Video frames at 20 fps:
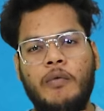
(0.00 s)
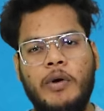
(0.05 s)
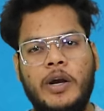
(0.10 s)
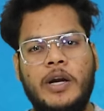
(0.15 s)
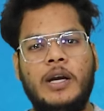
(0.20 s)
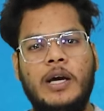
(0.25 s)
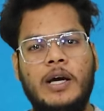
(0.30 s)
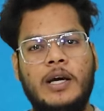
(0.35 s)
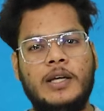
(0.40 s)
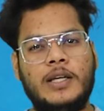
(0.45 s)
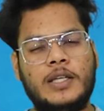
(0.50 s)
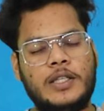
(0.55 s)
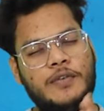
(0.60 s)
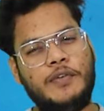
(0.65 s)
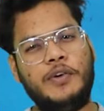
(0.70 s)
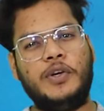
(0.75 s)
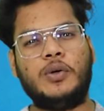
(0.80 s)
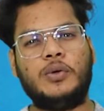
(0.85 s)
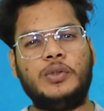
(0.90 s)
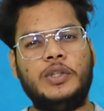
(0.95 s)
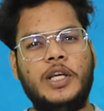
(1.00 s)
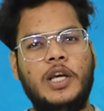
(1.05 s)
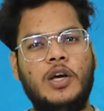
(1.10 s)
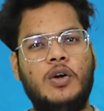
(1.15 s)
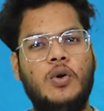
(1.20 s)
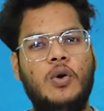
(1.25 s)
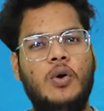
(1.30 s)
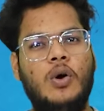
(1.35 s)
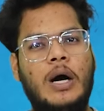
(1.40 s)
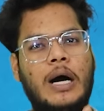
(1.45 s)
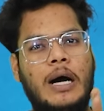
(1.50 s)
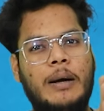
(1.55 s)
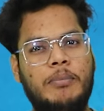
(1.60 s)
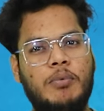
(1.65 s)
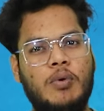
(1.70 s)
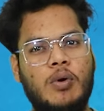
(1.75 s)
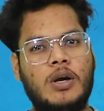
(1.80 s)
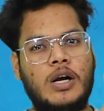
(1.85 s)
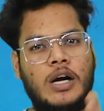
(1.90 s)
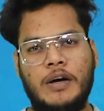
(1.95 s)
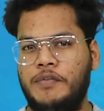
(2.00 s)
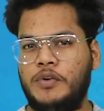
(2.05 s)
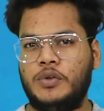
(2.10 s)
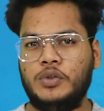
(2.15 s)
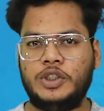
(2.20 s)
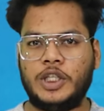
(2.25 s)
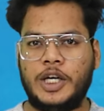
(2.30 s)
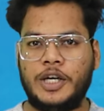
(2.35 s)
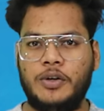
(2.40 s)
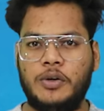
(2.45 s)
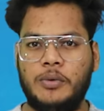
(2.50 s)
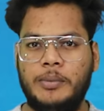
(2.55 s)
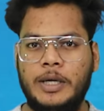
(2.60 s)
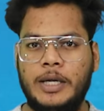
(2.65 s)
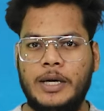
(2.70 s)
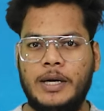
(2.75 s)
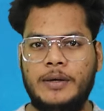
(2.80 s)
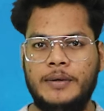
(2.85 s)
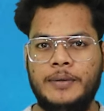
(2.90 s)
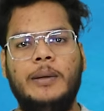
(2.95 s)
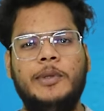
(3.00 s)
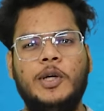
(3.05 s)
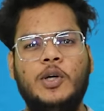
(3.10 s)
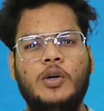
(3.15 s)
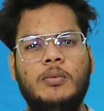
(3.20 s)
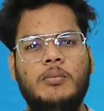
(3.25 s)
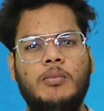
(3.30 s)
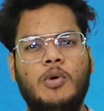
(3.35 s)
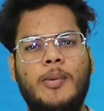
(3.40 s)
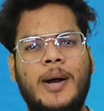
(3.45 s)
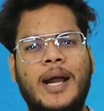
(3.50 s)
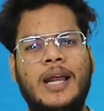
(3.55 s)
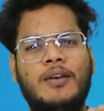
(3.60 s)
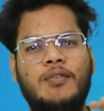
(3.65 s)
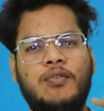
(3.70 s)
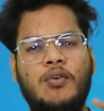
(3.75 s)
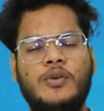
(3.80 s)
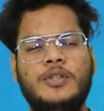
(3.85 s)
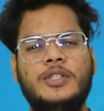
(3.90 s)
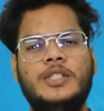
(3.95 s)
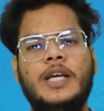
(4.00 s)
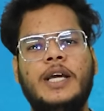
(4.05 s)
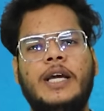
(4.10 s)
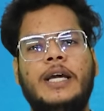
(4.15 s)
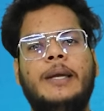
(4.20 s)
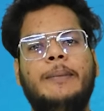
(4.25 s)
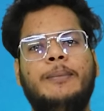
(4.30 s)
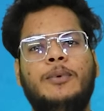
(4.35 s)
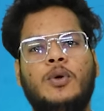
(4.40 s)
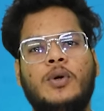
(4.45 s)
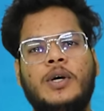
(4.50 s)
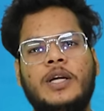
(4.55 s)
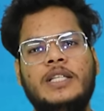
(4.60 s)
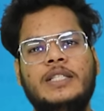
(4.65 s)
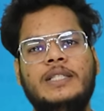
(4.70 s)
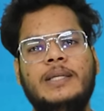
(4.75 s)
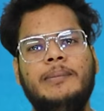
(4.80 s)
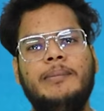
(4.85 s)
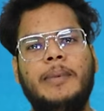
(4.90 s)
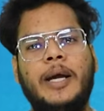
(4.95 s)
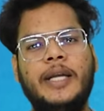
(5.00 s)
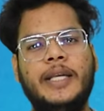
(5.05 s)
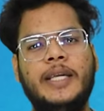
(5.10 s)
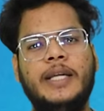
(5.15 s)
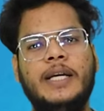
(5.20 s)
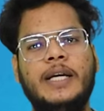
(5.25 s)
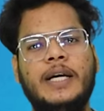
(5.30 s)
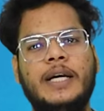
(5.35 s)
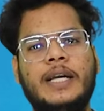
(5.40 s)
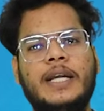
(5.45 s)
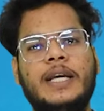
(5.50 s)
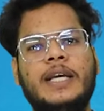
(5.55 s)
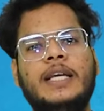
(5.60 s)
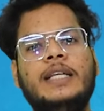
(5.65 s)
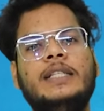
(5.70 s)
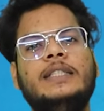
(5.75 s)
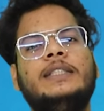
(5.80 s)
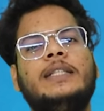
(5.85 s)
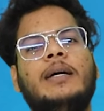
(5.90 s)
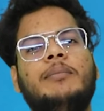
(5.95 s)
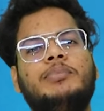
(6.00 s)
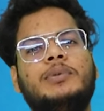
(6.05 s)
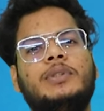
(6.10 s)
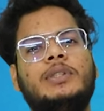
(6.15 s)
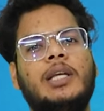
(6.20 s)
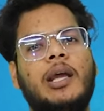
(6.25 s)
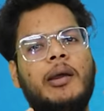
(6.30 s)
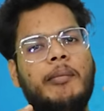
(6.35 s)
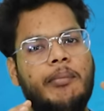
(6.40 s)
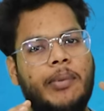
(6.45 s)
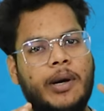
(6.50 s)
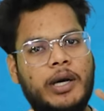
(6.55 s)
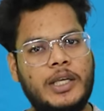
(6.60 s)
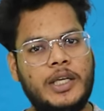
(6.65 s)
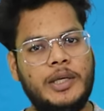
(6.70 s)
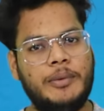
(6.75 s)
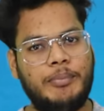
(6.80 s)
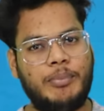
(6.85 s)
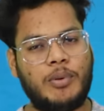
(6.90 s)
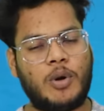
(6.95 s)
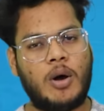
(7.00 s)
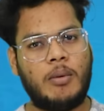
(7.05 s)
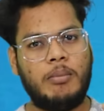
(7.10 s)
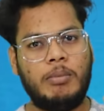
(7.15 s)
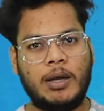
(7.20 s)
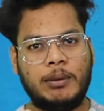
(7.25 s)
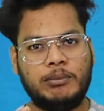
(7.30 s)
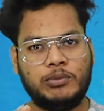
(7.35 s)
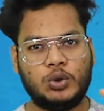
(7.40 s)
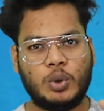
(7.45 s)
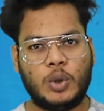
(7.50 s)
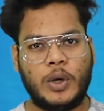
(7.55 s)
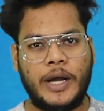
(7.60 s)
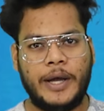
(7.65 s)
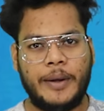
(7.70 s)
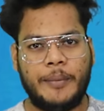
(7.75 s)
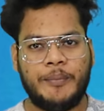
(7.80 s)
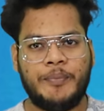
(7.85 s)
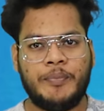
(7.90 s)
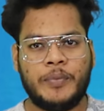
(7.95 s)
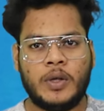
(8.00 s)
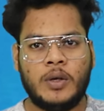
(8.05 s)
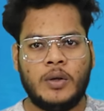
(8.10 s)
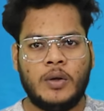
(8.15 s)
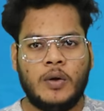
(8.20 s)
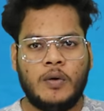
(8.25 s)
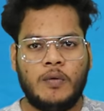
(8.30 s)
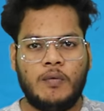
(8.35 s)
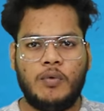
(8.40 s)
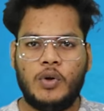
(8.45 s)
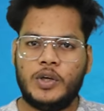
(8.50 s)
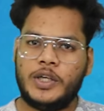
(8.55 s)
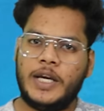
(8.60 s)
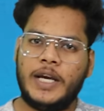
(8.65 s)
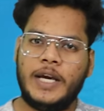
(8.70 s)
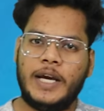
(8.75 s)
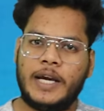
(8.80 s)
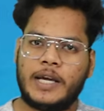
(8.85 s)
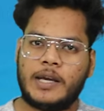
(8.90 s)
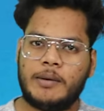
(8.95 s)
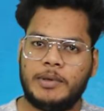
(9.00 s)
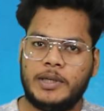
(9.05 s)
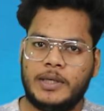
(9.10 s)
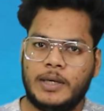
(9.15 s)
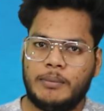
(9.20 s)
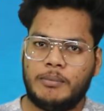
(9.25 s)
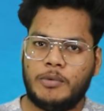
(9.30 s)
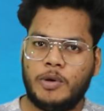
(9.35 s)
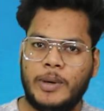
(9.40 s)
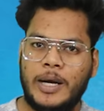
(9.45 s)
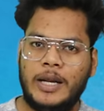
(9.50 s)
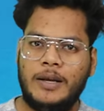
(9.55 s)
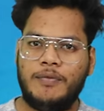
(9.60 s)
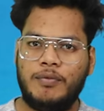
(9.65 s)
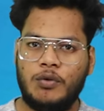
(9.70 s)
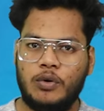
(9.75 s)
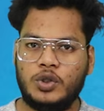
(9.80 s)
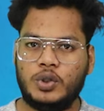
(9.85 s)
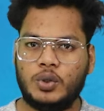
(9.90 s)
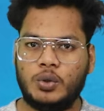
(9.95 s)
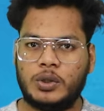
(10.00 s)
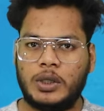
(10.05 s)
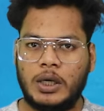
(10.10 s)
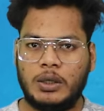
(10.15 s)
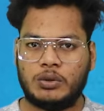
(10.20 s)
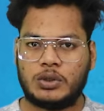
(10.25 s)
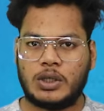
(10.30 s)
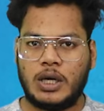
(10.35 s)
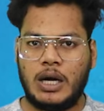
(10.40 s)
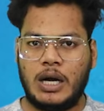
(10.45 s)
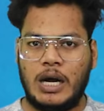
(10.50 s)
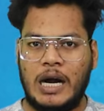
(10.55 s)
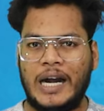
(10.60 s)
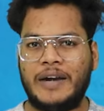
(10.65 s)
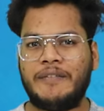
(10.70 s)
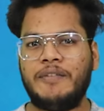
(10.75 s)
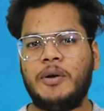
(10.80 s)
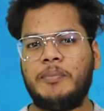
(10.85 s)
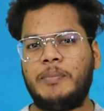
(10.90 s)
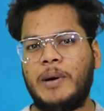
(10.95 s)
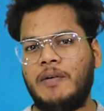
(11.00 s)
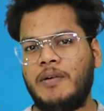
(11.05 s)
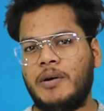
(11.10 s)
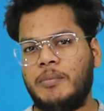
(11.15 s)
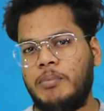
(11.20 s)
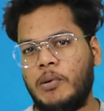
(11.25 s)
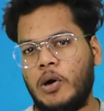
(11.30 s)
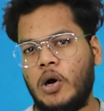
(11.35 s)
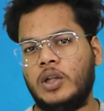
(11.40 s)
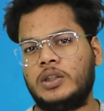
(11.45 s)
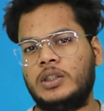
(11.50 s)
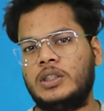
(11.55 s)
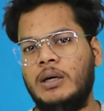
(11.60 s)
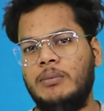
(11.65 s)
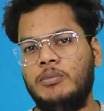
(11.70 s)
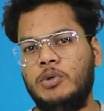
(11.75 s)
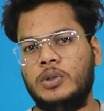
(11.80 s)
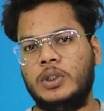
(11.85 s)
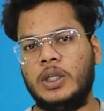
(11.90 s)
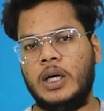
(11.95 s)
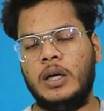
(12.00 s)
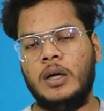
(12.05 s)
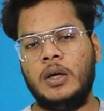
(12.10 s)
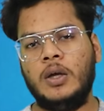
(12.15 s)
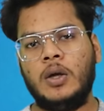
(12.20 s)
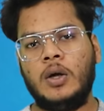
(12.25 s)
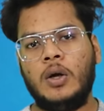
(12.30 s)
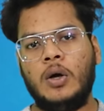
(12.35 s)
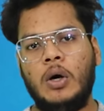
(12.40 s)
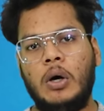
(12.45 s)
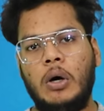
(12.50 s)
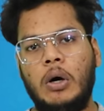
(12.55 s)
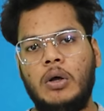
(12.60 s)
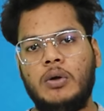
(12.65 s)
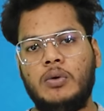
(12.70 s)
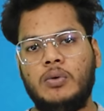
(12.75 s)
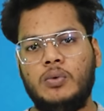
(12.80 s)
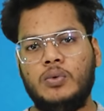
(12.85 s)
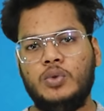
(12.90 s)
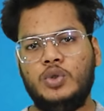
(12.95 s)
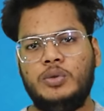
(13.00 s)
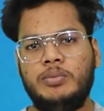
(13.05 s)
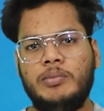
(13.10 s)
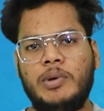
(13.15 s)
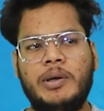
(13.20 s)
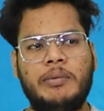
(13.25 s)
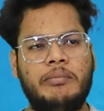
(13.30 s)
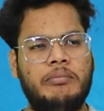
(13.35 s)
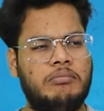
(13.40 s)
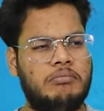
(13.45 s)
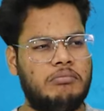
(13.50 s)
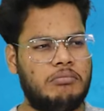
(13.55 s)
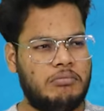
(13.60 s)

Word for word: वरना इस वीडियो को देखो आपको काफी कुछ जानने को मिलेगा अब देखो मोबाइल फोन से क्रिप्टो करेंसी माइनिंग करने की सबसे बड़ी प्रॉब्लम जो है वो ये है कि भैया मोबाइल फ़ोन जो होता है उसका हार्डवेयर पावर बहुत कम होता है और उसमें